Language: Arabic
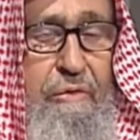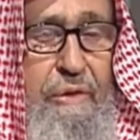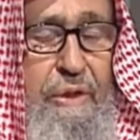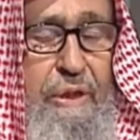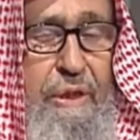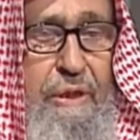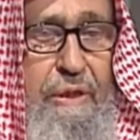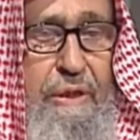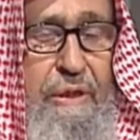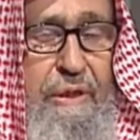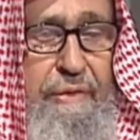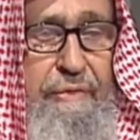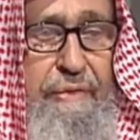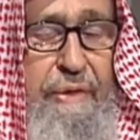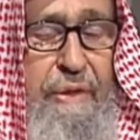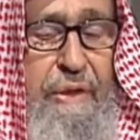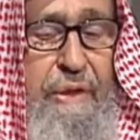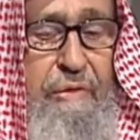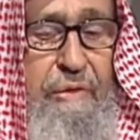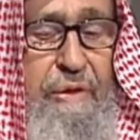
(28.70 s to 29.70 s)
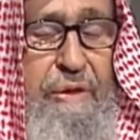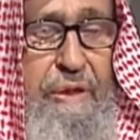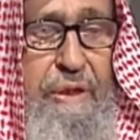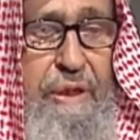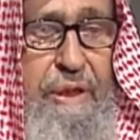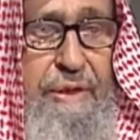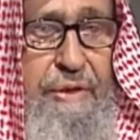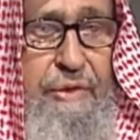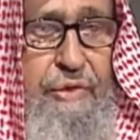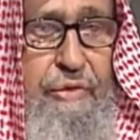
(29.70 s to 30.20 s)
وذلك في قول
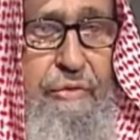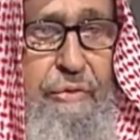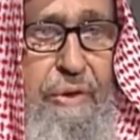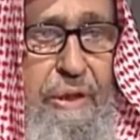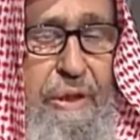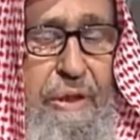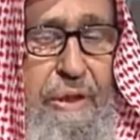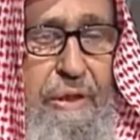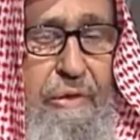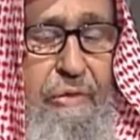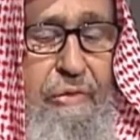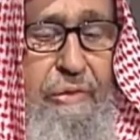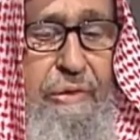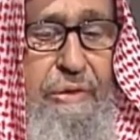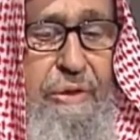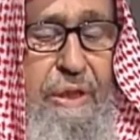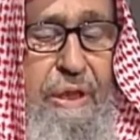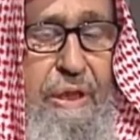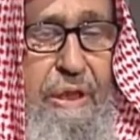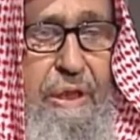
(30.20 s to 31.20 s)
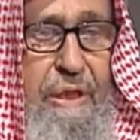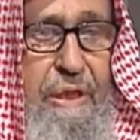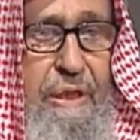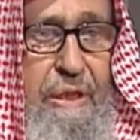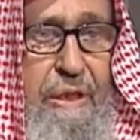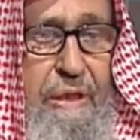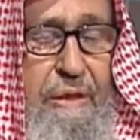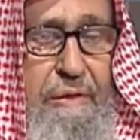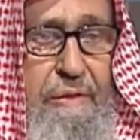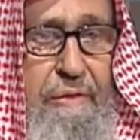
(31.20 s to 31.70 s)
الله سبحانه
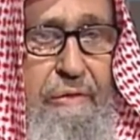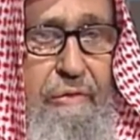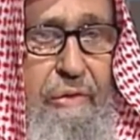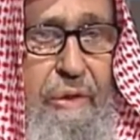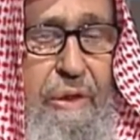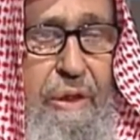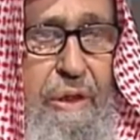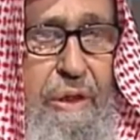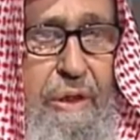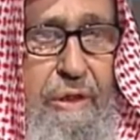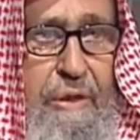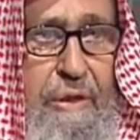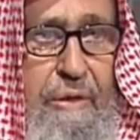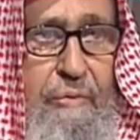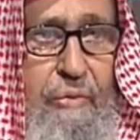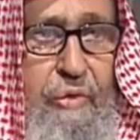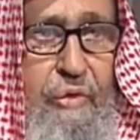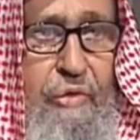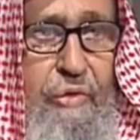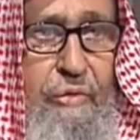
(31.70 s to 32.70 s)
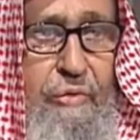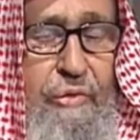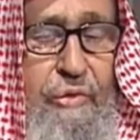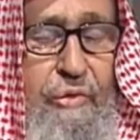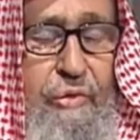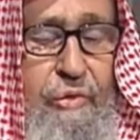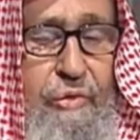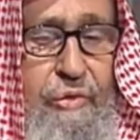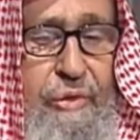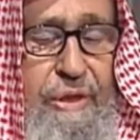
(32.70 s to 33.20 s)
وتعالى وقال ربكم
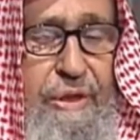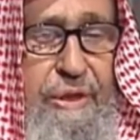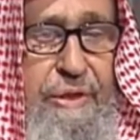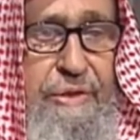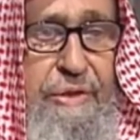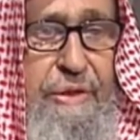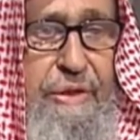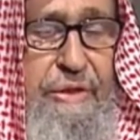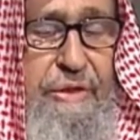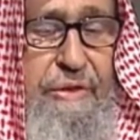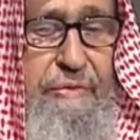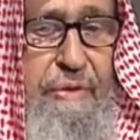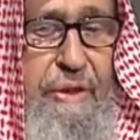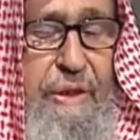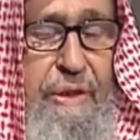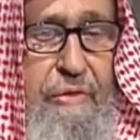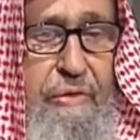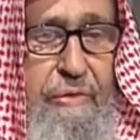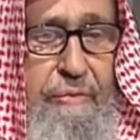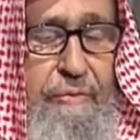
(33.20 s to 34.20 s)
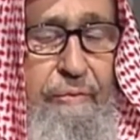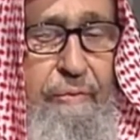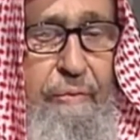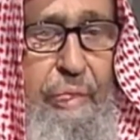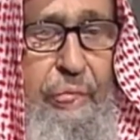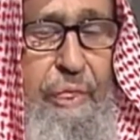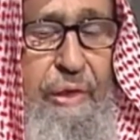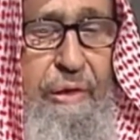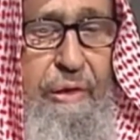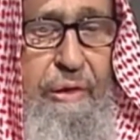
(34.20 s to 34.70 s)
ادعوني استجب لكم
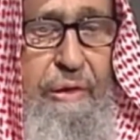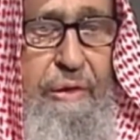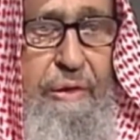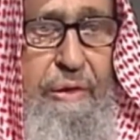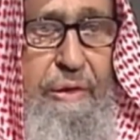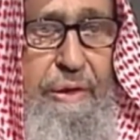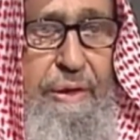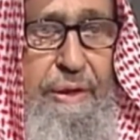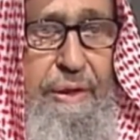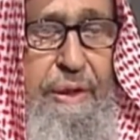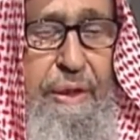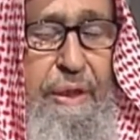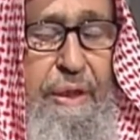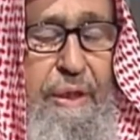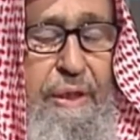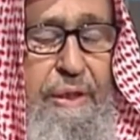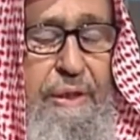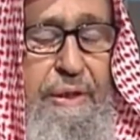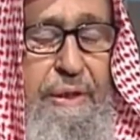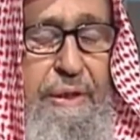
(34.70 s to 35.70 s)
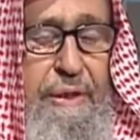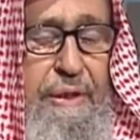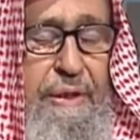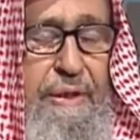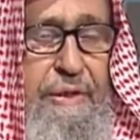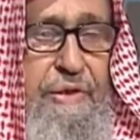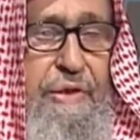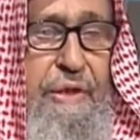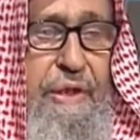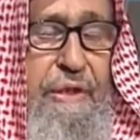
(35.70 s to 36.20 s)
إن الذين
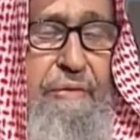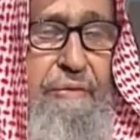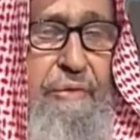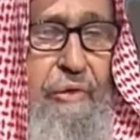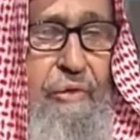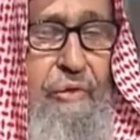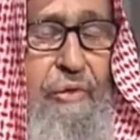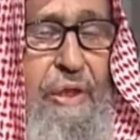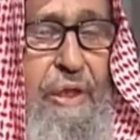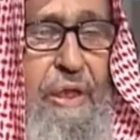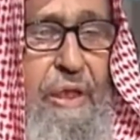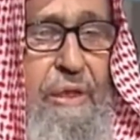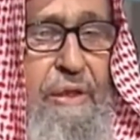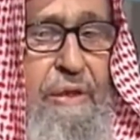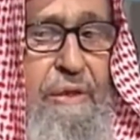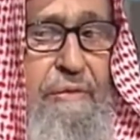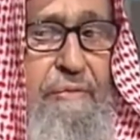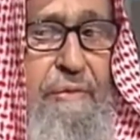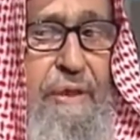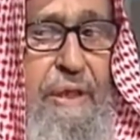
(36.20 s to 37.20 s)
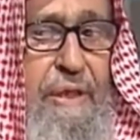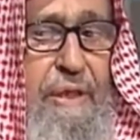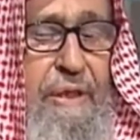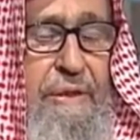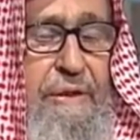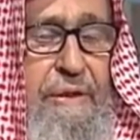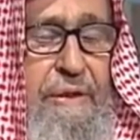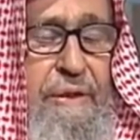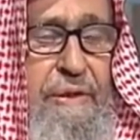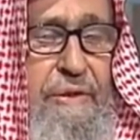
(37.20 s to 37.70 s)
يستكبرون عن
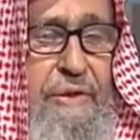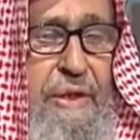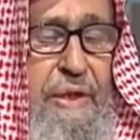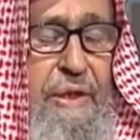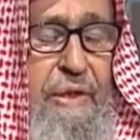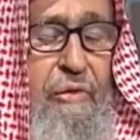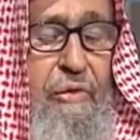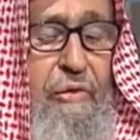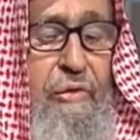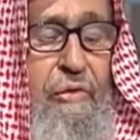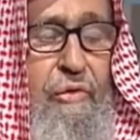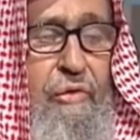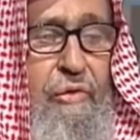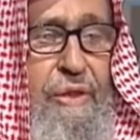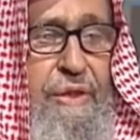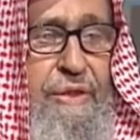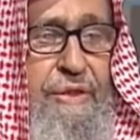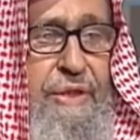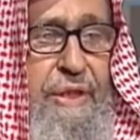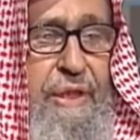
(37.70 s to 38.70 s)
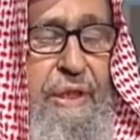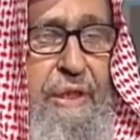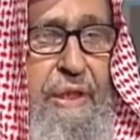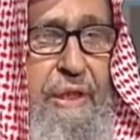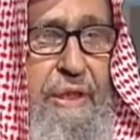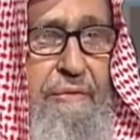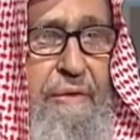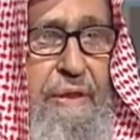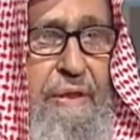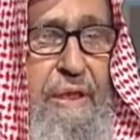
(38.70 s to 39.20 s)
عبادتي سيدخلون
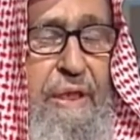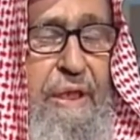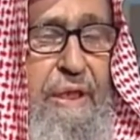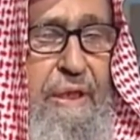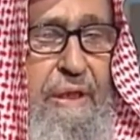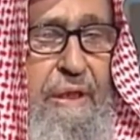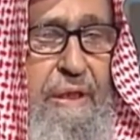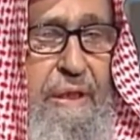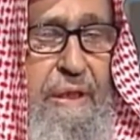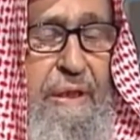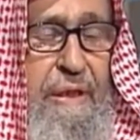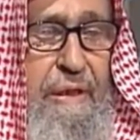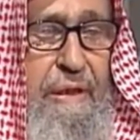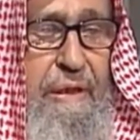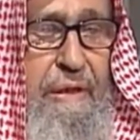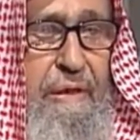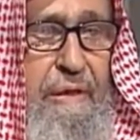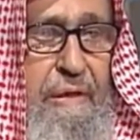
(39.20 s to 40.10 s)
جهنم داخرين